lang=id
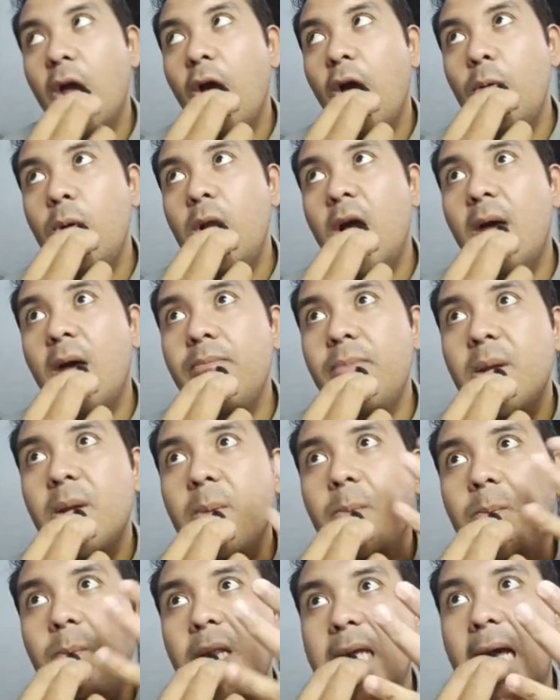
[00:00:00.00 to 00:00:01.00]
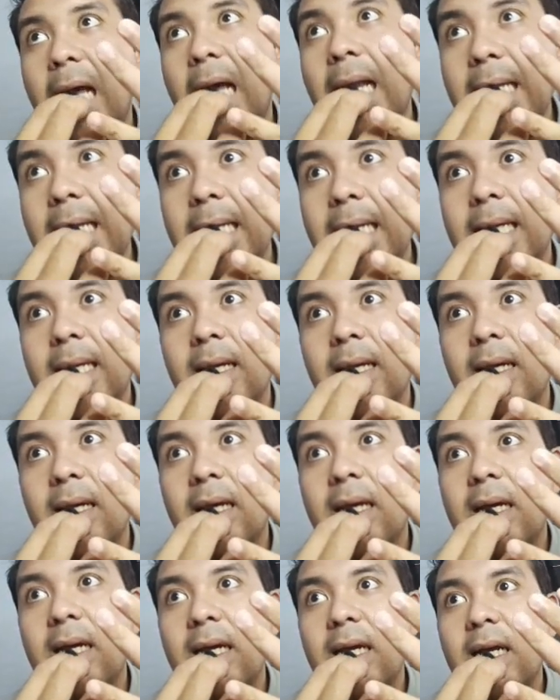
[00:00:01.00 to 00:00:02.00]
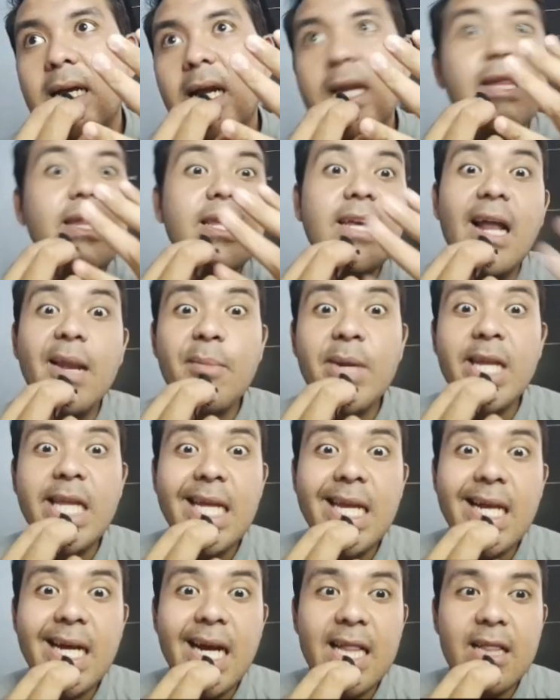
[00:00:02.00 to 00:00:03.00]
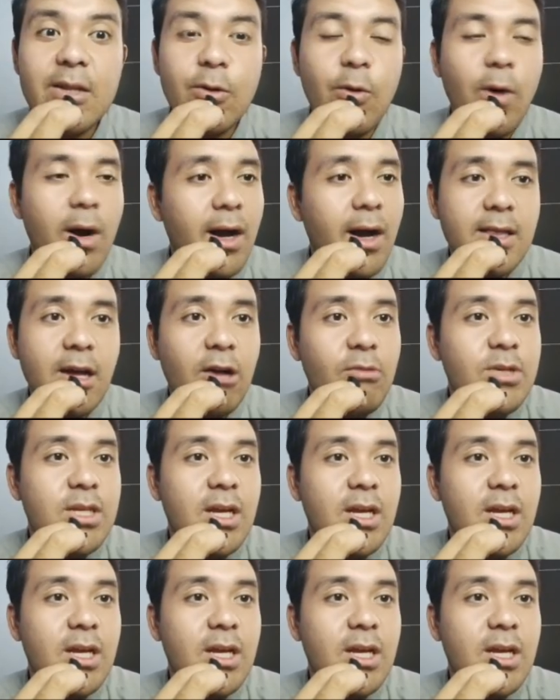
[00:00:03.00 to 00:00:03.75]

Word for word: Udah hampir empat kali critical meningkat. Gua nggak tahu